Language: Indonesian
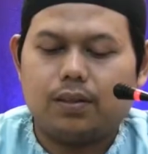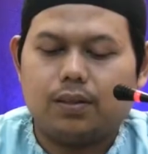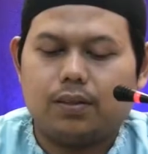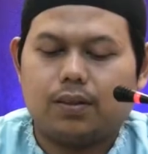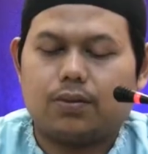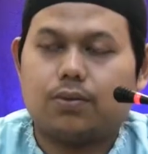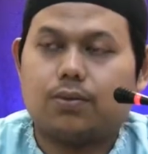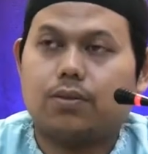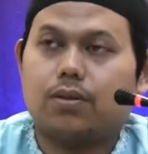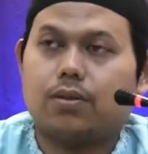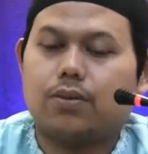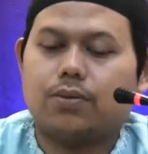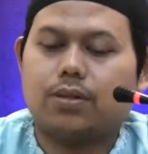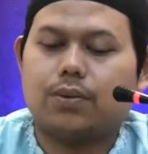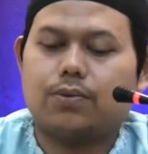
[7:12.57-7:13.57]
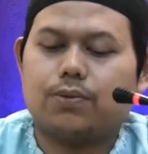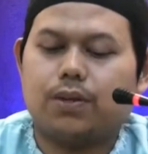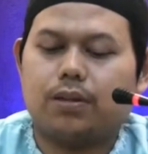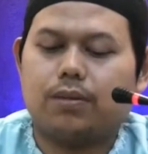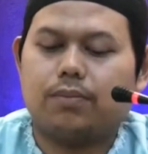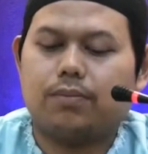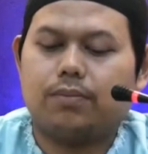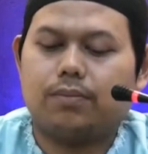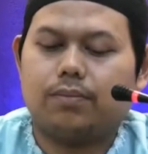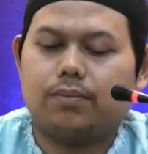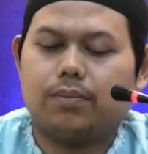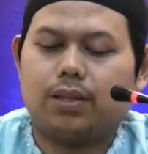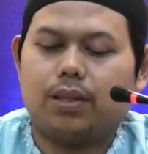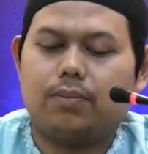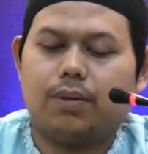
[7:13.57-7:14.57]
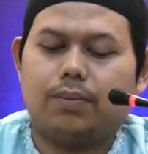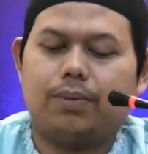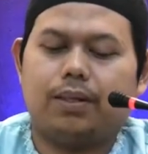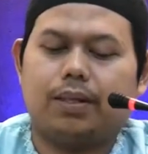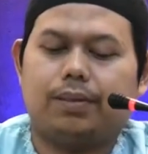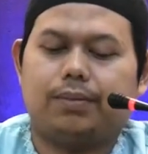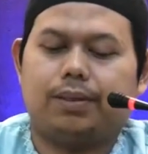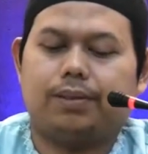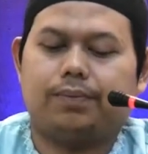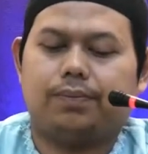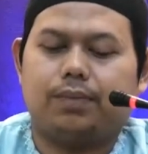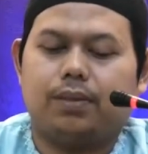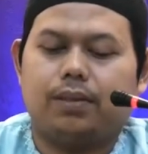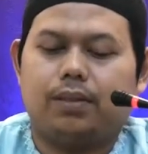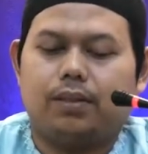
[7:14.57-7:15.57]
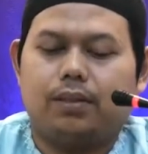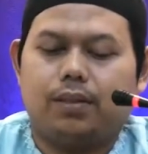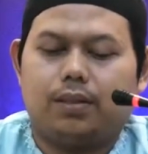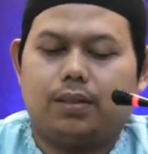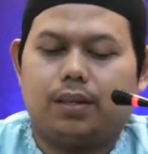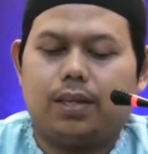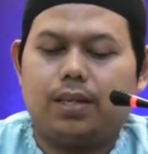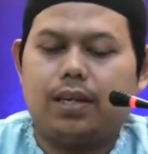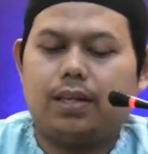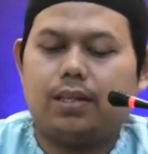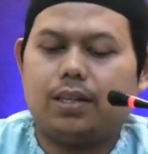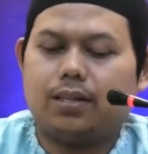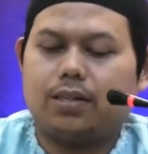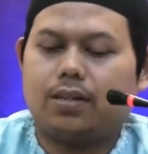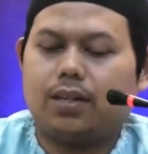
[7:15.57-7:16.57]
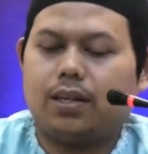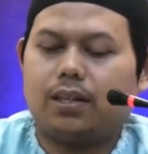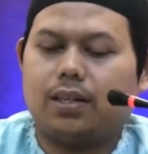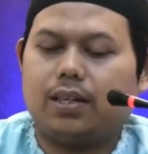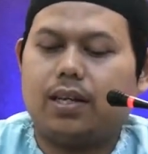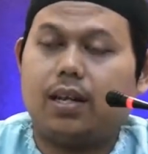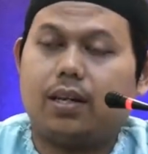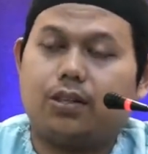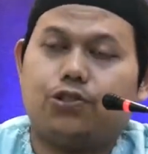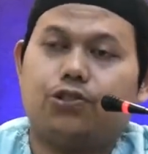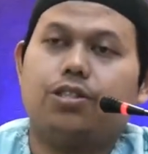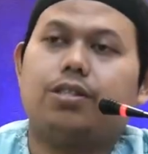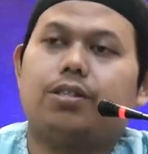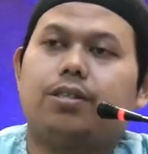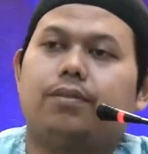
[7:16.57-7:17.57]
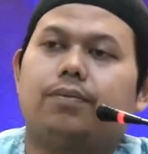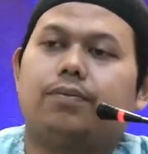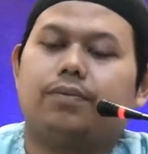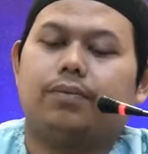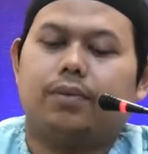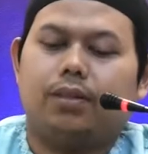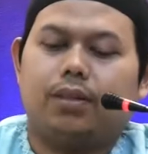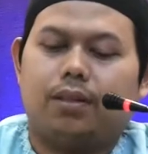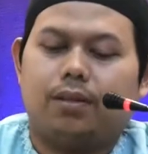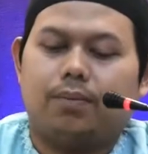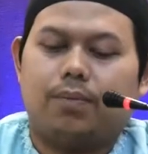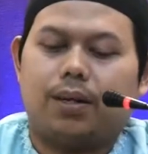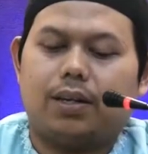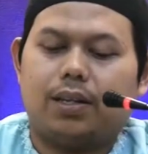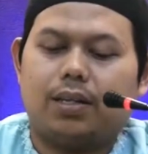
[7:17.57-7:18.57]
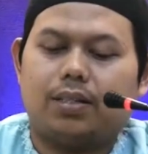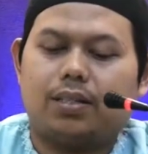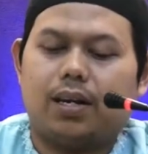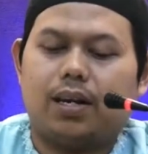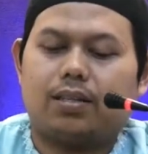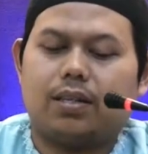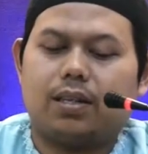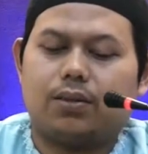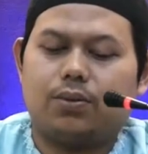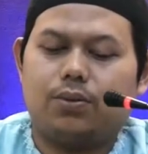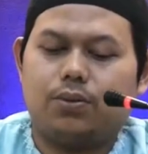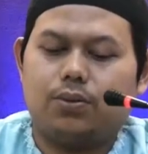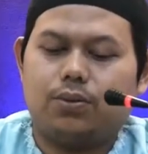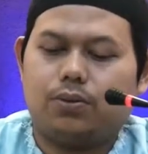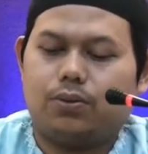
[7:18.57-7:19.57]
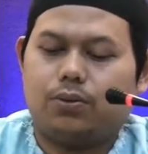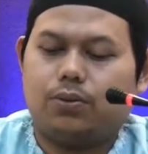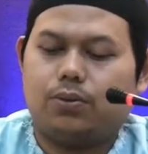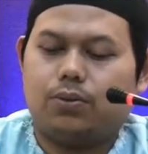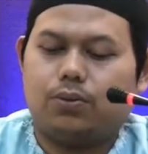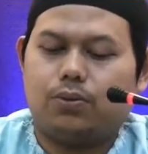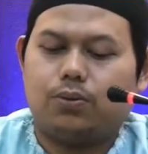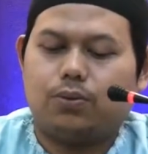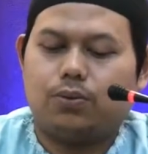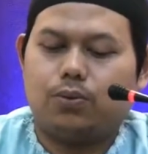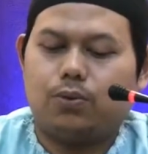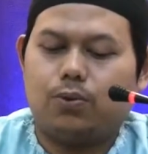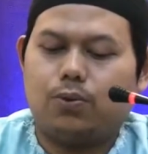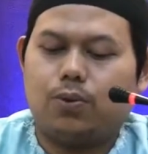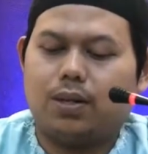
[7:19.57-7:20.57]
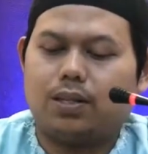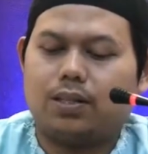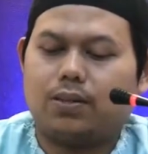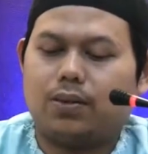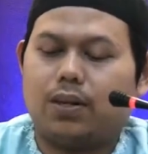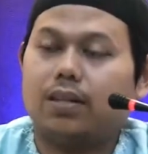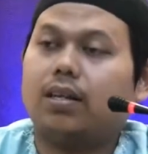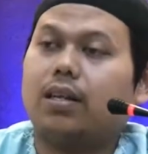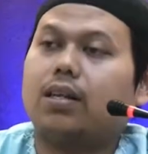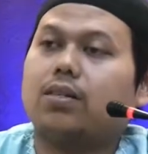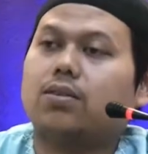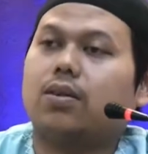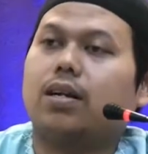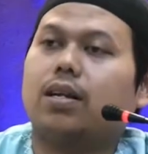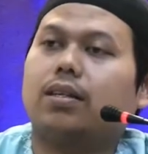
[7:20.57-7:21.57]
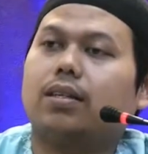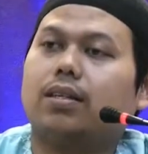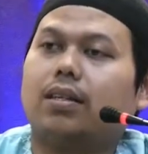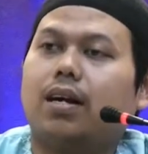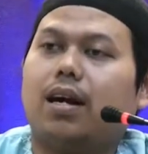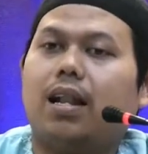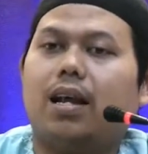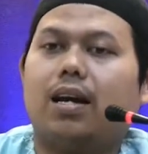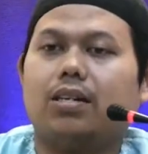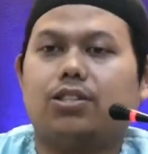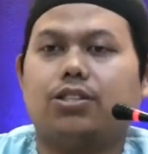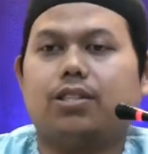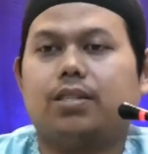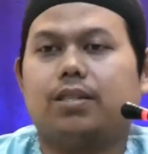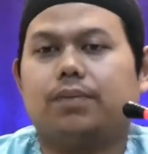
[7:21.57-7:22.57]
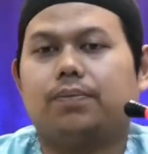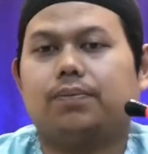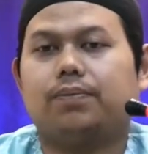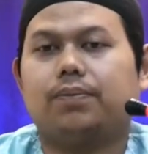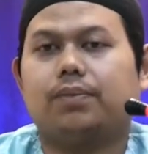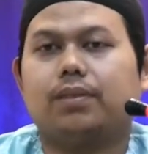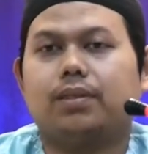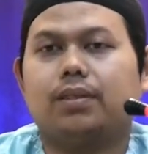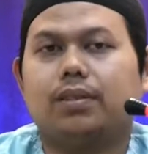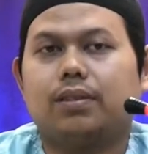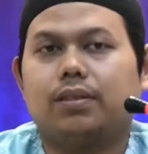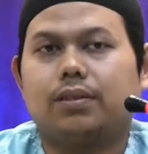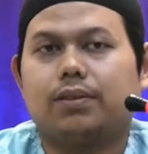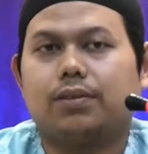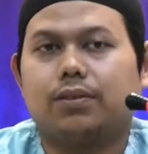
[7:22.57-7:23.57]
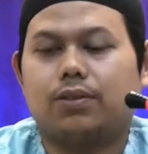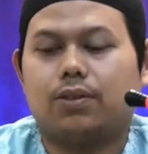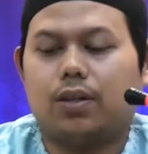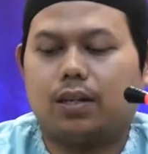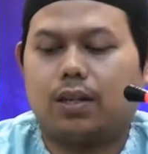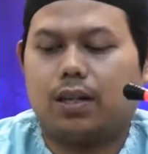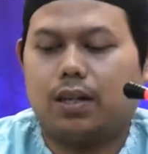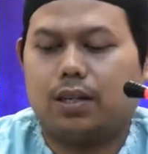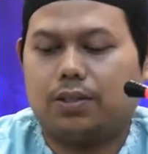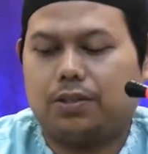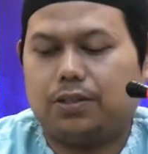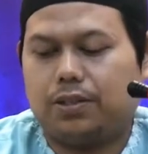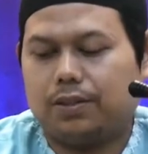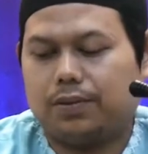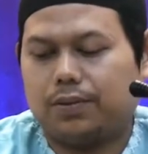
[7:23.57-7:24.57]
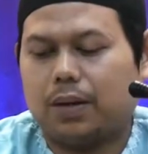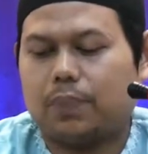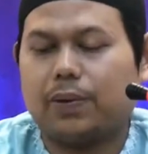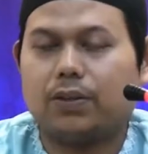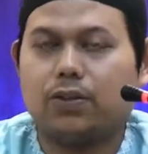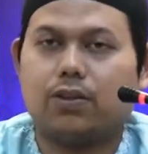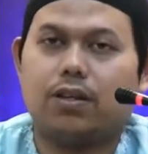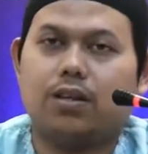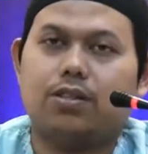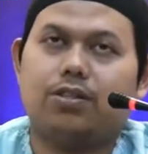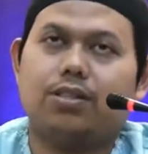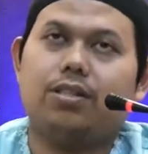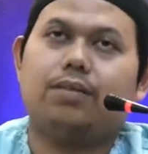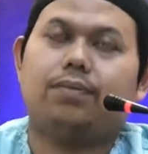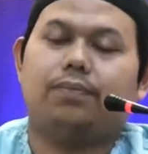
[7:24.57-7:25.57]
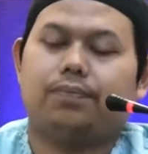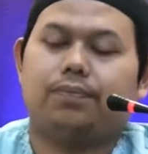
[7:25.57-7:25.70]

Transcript: Rasulullah SAW salat mengimami kami. Ya, ihda al ashi. Pada salah satu dua salat dari salat al-ashi. Salat al-ashi. Apa itu salat ashi?